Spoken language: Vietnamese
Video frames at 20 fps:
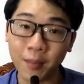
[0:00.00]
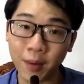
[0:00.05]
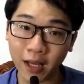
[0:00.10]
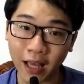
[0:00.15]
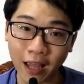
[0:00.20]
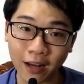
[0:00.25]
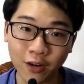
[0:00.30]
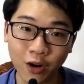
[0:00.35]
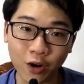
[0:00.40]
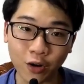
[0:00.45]
mà
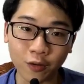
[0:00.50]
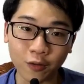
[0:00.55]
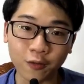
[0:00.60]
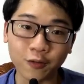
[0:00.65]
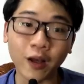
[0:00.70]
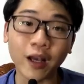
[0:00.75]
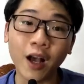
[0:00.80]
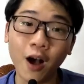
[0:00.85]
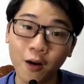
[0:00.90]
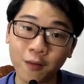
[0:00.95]
cản được
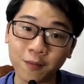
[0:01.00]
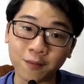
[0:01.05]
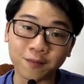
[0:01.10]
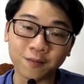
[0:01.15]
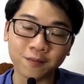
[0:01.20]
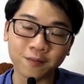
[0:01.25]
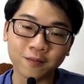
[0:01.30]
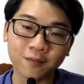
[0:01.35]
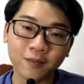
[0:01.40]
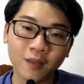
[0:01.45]
phải không
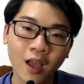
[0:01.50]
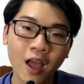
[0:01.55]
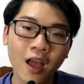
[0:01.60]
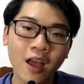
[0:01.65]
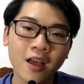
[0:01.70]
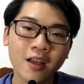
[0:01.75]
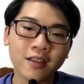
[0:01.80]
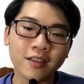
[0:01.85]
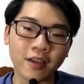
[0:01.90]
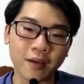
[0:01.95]

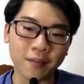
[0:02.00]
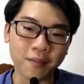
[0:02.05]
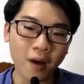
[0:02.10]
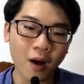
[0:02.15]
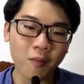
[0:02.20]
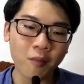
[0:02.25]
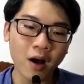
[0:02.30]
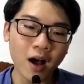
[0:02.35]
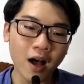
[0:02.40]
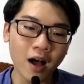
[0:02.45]
chỉ
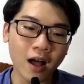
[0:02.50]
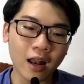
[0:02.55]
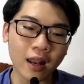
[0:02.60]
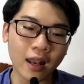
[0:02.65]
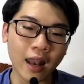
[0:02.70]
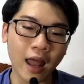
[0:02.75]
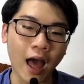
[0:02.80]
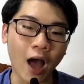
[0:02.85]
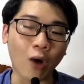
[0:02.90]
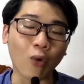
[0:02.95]
mong á
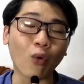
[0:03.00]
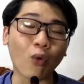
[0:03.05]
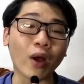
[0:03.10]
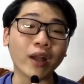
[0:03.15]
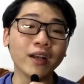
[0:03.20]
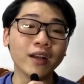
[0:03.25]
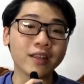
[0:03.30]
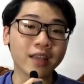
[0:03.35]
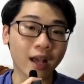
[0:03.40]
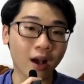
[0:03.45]
là
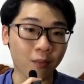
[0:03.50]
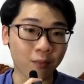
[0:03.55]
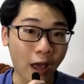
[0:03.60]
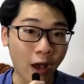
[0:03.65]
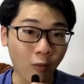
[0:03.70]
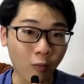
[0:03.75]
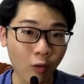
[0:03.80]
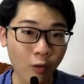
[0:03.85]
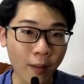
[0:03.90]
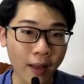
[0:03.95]
quãng thời gian học đại
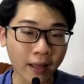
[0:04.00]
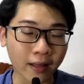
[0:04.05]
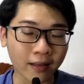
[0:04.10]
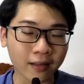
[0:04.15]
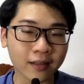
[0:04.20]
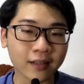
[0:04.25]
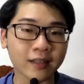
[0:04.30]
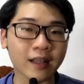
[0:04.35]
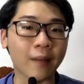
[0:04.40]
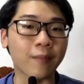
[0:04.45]
học của bạn
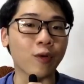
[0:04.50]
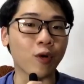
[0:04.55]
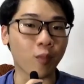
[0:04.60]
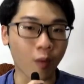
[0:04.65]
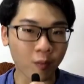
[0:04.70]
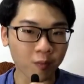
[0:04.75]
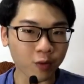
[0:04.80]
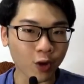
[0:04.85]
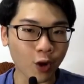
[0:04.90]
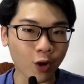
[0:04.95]
gặp được
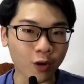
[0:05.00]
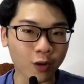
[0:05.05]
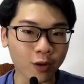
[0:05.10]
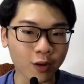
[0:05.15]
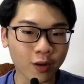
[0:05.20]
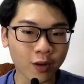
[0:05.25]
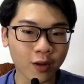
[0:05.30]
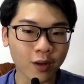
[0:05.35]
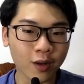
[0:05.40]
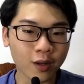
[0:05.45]
một người
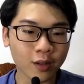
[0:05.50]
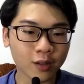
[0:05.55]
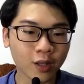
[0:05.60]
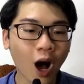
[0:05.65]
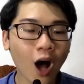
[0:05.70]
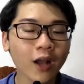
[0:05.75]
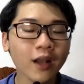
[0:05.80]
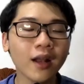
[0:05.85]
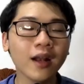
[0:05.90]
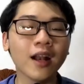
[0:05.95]

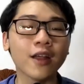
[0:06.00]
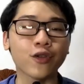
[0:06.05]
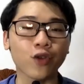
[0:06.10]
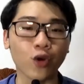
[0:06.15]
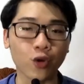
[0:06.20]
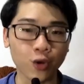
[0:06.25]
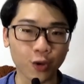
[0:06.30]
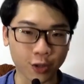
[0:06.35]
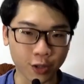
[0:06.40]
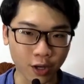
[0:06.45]
có thể là chủ
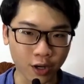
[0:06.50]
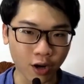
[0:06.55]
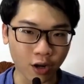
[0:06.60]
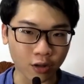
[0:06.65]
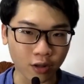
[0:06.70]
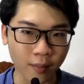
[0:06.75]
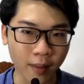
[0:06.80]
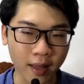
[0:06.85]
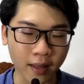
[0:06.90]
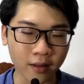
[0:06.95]
dự tinh thần
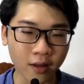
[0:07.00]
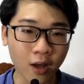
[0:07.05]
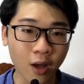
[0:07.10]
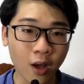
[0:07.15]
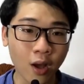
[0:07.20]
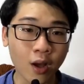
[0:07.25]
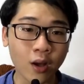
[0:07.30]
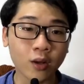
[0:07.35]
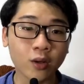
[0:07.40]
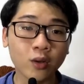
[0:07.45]
cho bạn
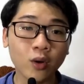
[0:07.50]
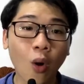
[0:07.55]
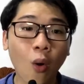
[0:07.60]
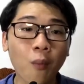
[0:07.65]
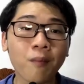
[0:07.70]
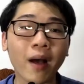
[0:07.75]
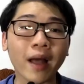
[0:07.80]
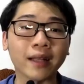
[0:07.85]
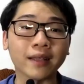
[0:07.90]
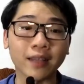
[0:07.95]

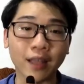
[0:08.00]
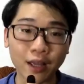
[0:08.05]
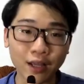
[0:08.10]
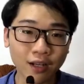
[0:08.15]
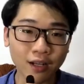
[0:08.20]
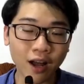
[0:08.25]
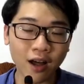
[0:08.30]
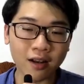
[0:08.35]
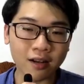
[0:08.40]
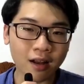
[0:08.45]
cùng bạn tiến
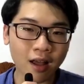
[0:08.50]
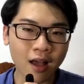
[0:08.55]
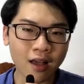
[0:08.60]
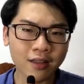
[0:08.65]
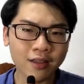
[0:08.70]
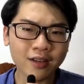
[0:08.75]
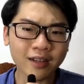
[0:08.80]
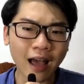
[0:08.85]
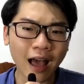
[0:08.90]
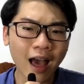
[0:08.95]
lên
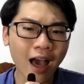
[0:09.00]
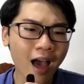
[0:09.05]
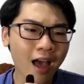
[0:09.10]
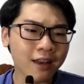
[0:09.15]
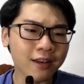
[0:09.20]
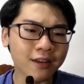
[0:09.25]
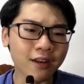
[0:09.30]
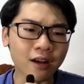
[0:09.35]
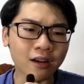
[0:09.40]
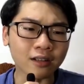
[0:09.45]
chứ cả hai
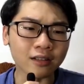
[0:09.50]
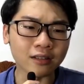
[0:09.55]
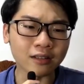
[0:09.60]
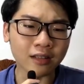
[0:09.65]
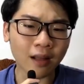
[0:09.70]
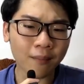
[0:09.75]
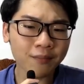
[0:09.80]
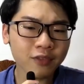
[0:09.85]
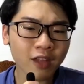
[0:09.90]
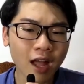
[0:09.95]
đừng
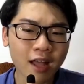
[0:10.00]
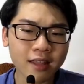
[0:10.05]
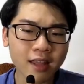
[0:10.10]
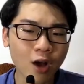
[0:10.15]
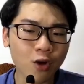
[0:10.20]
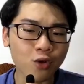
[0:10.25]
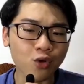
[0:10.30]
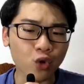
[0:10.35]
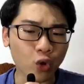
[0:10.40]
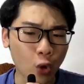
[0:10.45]
nắm tay
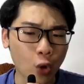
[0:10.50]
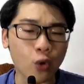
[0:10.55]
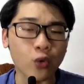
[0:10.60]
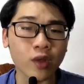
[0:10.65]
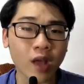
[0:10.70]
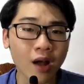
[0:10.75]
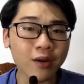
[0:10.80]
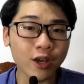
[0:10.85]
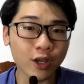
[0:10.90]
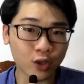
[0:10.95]
nhau dìu
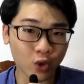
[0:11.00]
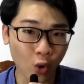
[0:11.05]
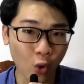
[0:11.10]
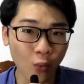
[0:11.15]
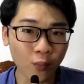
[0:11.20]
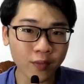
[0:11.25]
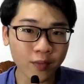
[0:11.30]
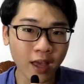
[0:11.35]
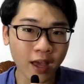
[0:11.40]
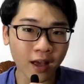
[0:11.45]
nhau đi
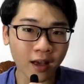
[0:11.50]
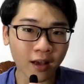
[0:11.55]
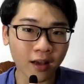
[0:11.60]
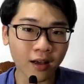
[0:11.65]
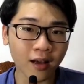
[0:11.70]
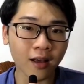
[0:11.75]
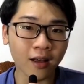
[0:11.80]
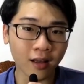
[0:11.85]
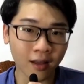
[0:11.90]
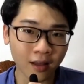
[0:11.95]
xuống nha
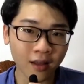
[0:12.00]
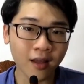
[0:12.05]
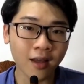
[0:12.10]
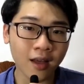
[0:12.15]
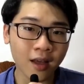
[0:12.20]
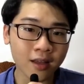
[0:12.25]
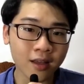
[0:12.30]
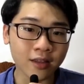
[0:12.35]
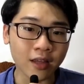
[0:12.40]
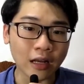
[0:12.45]

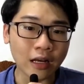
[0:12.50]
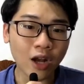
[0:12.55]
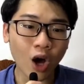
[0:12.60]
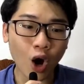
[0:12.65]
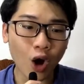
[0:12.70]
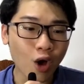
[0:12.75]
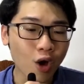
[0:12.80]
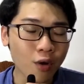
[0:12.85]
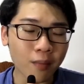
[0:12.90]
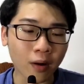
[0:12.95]
chỉ lo
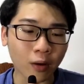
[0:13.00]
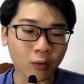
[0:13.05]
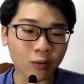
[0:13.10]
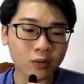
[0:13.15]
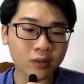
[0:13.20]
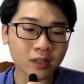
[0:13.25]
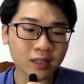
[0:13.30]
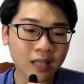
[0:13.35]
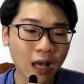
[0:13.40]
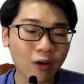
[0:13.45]
yêu mà
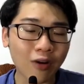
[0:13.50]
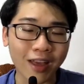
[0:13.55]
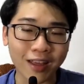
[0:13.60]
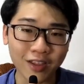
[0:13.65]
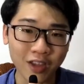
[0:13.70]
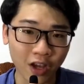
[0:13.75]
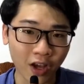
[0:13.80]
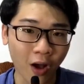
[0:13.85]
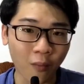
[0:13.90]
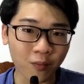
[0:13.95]
sao lãng
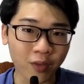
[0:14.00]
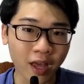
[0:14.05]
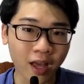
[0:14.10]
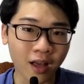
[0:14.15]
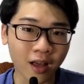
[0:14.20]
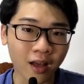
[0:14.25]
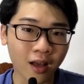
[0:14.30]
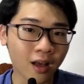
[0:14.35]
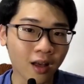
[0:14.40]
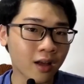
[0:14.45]
chuyện học nha
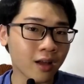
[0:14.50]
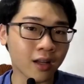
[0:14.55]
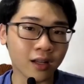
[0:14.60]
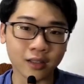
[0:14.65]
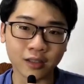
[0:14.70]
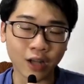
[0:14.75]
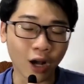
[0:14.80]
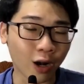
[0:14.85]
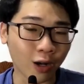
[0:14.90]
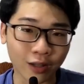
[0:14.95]

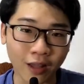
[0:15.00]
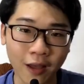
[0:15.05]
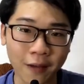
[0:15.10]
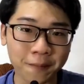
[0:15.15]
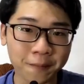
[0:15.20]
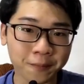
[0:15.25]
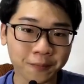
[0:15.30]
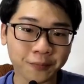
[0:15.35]
đừng nha